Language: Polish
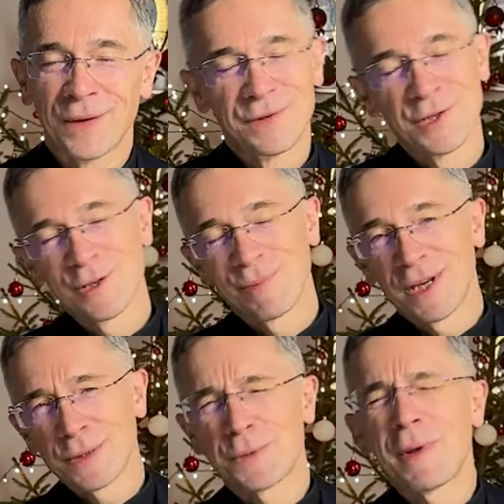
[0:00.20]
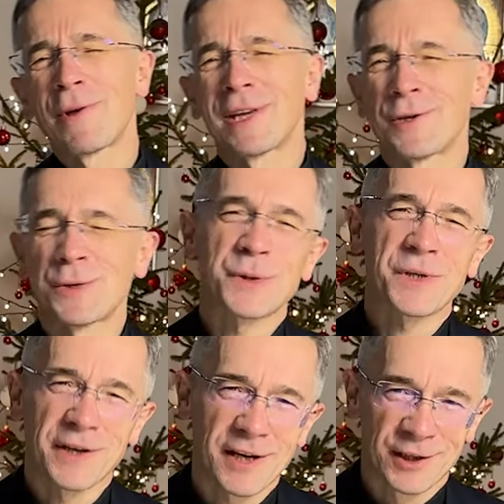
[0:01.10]
Czy Pan Jezus miał jakieś
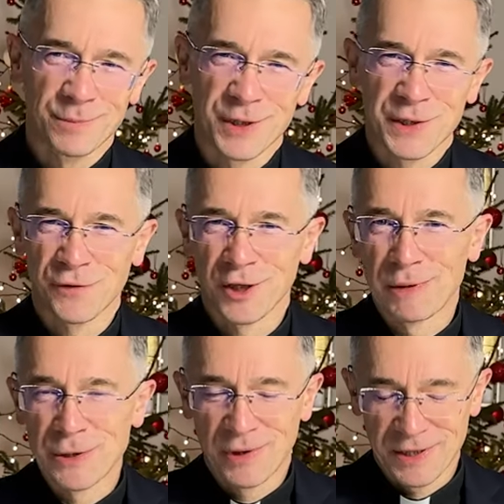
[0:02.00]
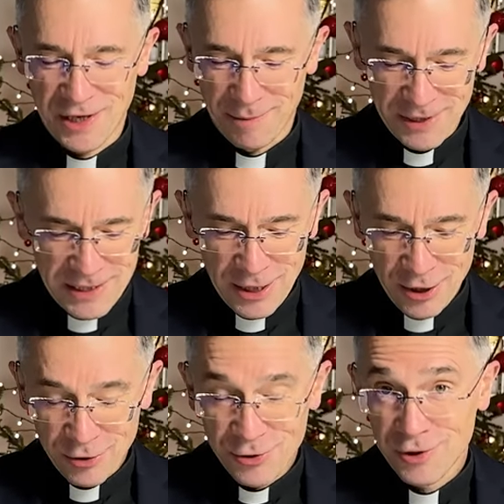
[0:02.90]
sekrety przed swoimi słuchaczami?
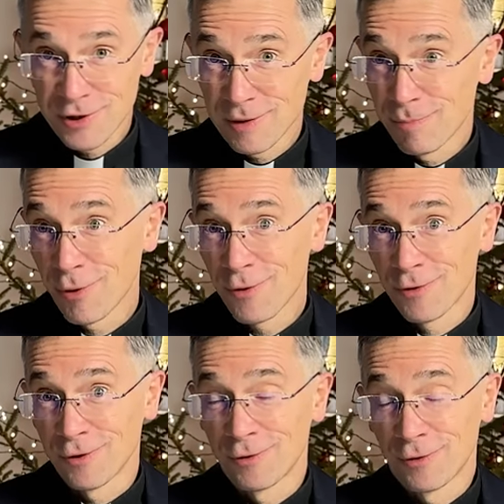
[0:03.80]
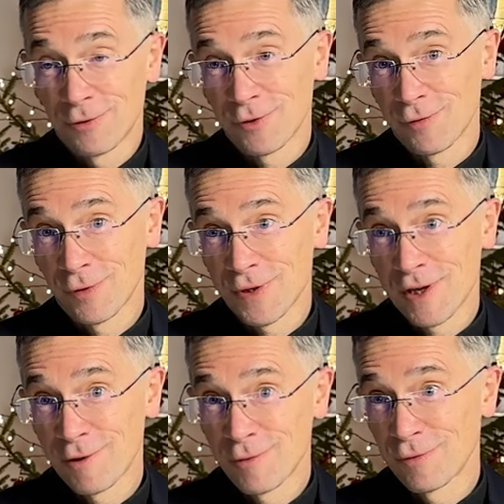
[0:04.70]
Czy prorok to ktoś w
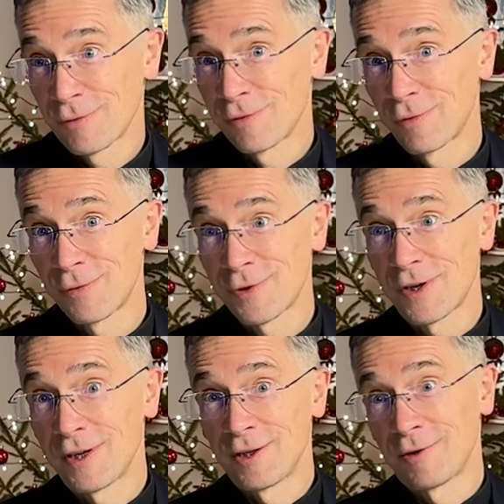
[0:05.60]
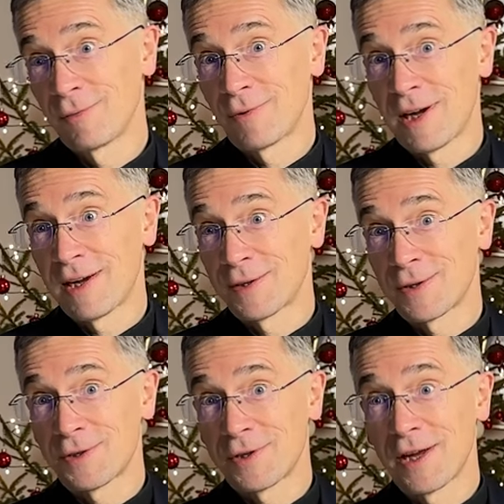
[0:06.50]
rodzaju wróżki, która
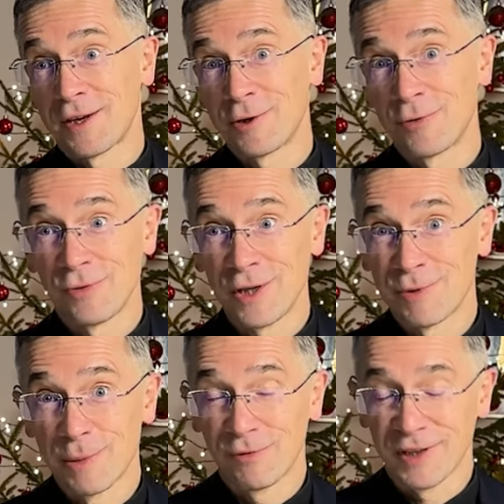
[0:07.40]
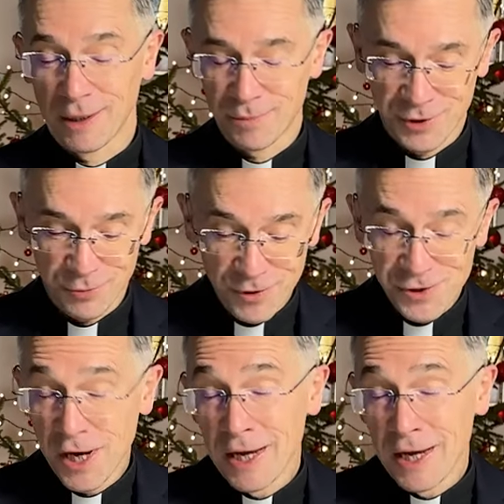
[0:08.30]
ze szklanej kuli przepowiada przyszłość?